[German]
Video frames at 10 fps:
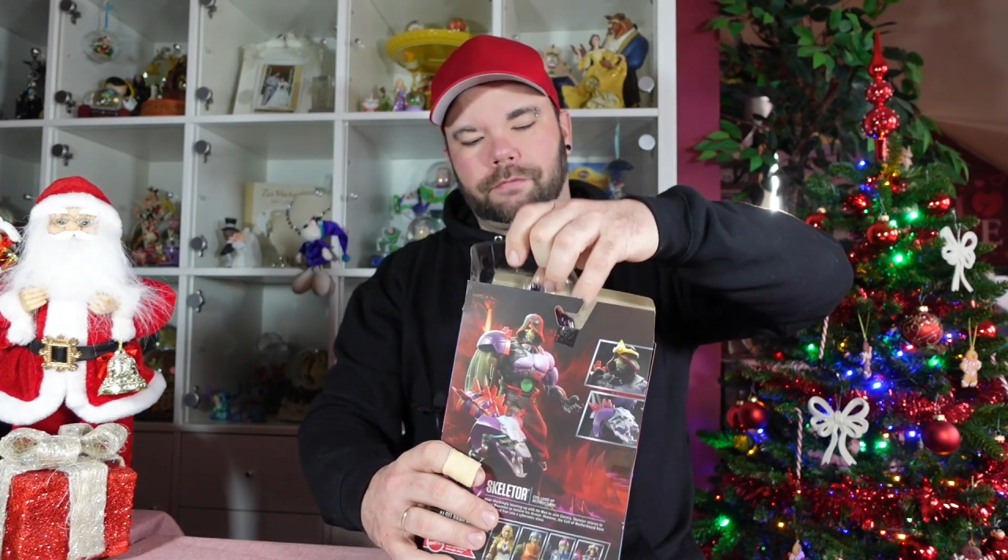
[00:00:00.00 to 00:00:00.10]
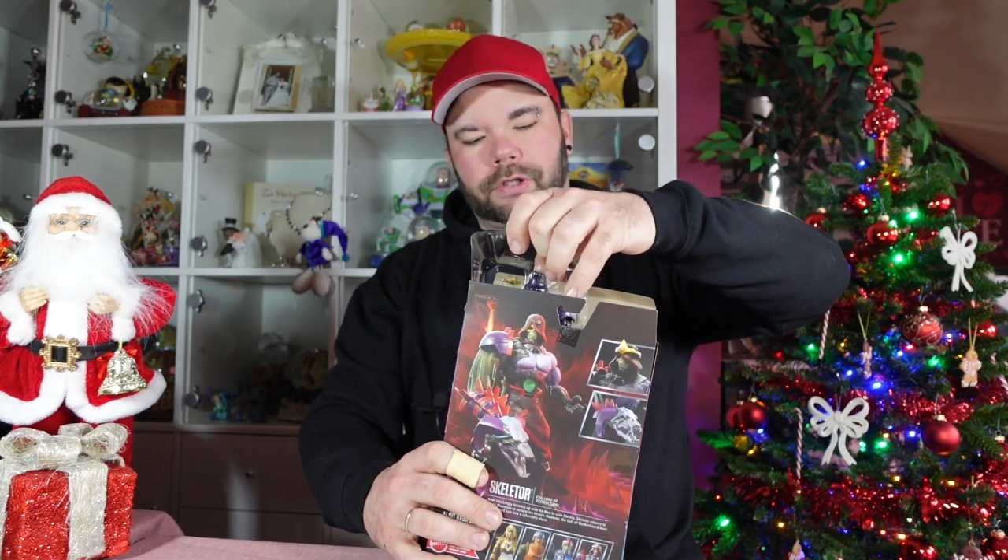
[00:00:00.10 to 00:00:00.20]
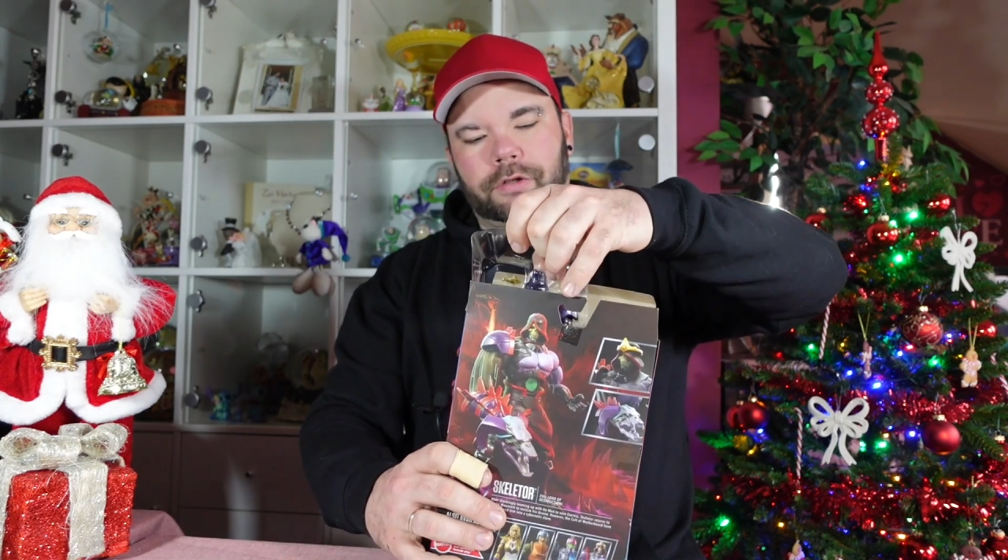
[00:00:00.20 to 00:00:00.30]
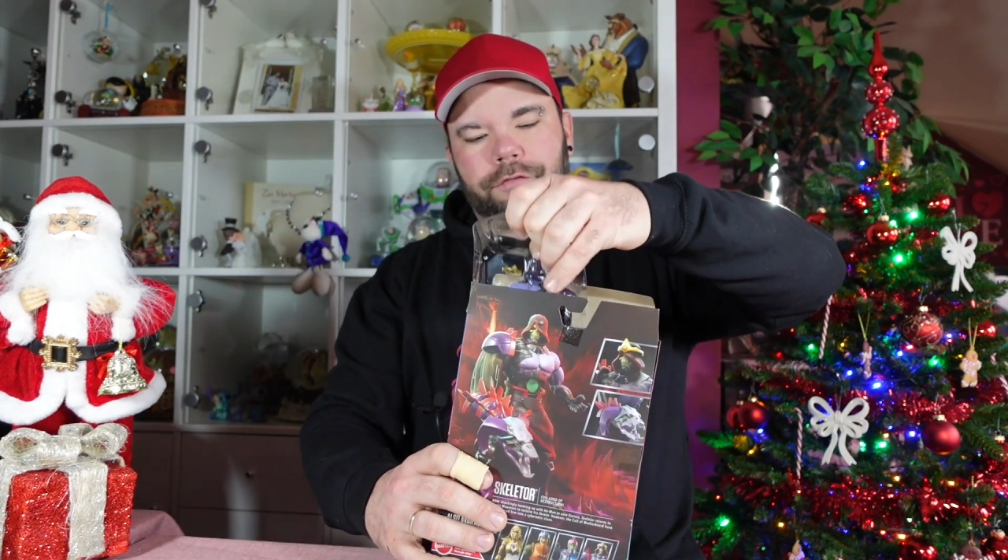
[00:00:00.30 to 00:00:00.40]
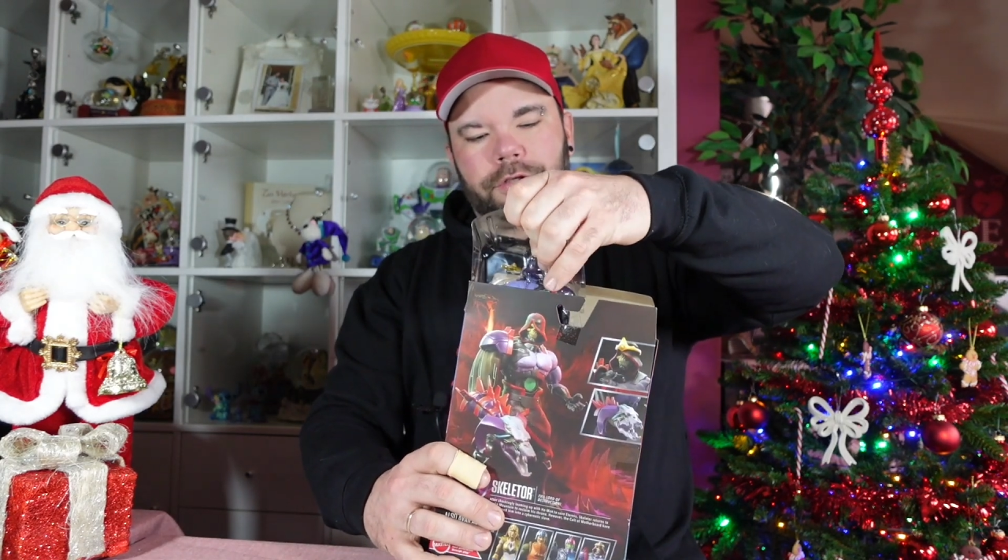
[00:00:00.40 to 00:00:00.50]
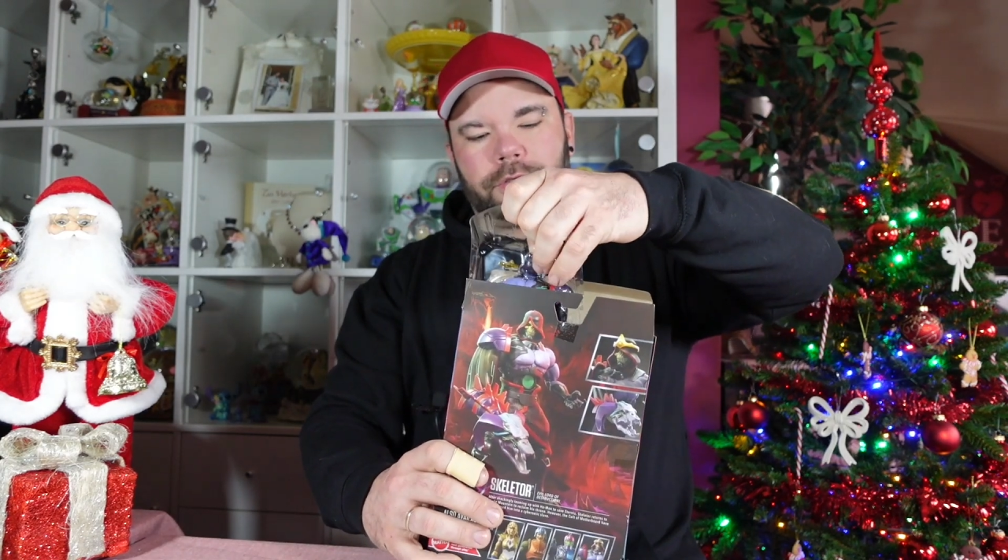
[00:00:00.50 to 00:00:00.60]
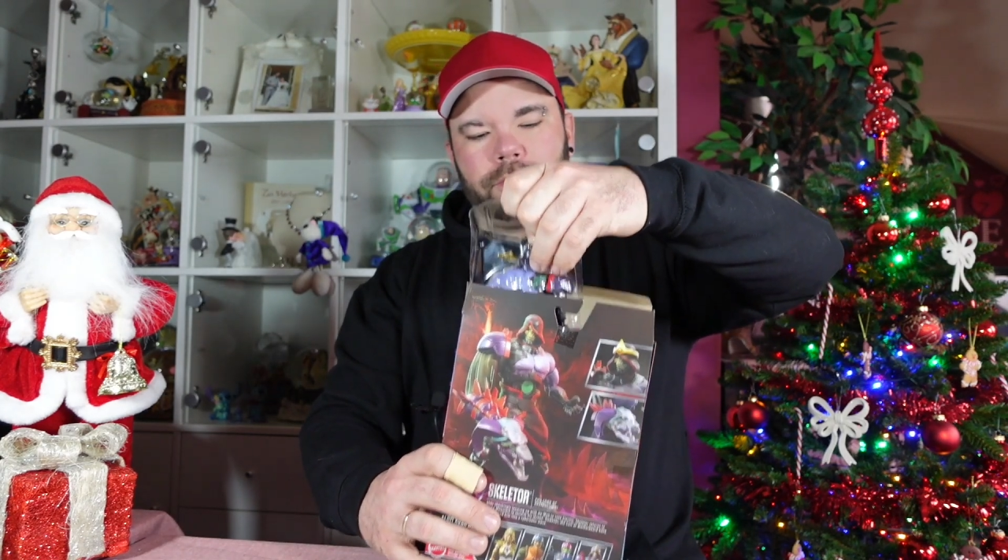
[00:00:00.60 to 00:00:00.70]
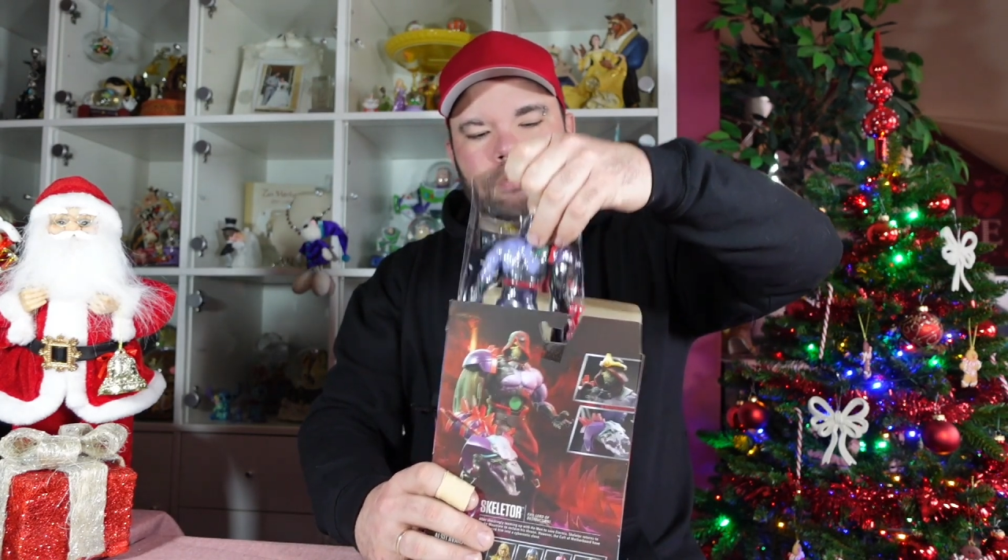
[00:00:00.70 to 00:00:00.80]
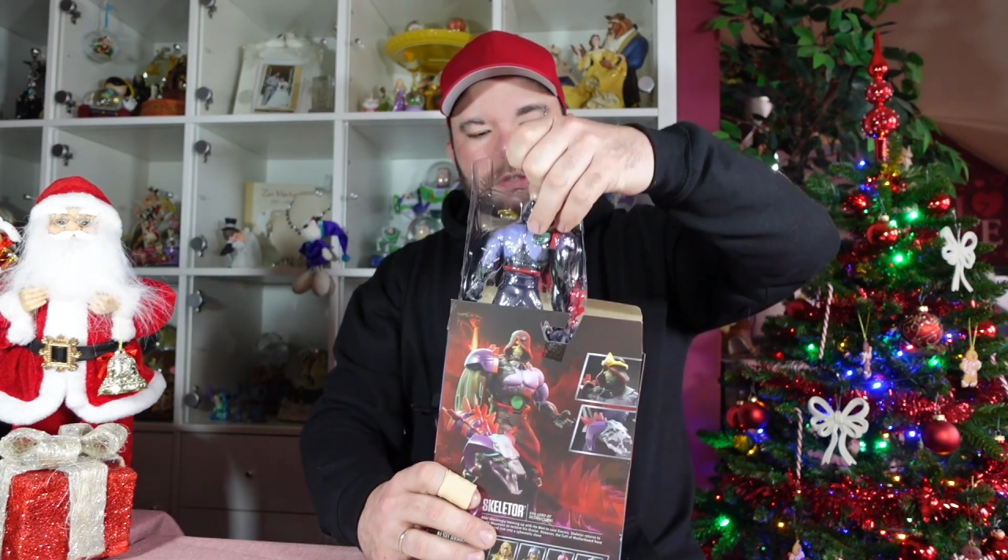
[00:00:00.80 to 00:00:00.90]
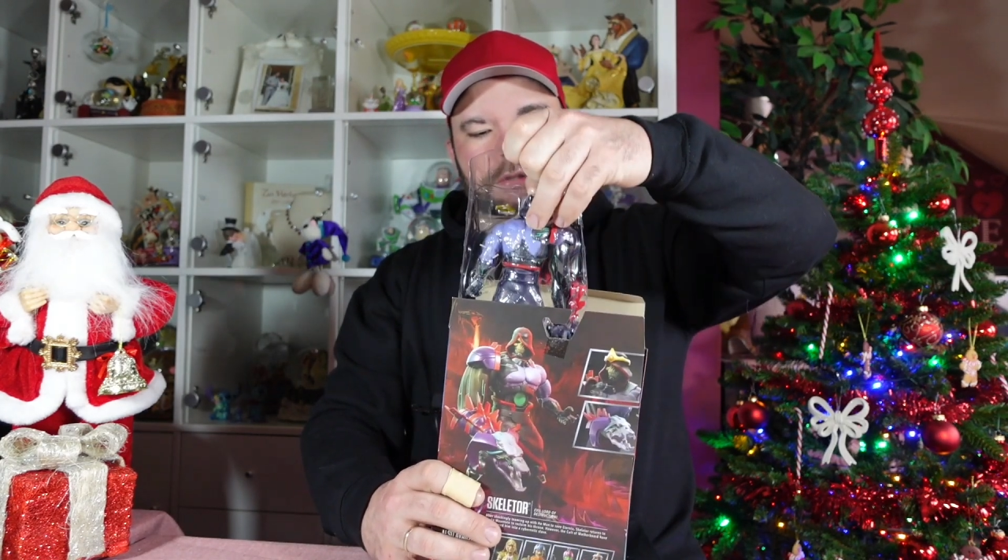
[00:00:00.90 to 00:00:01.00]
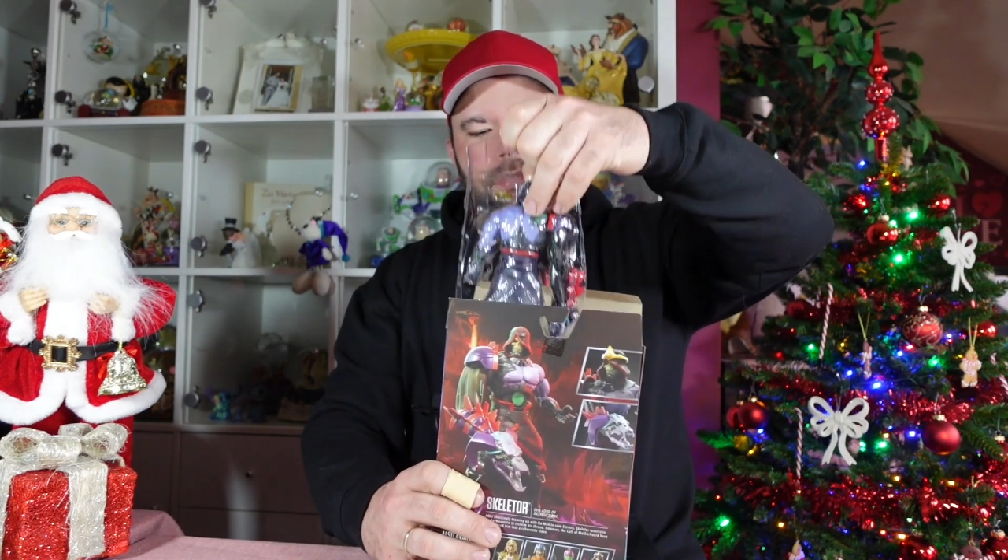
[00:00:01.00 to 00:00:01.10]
wir die Figur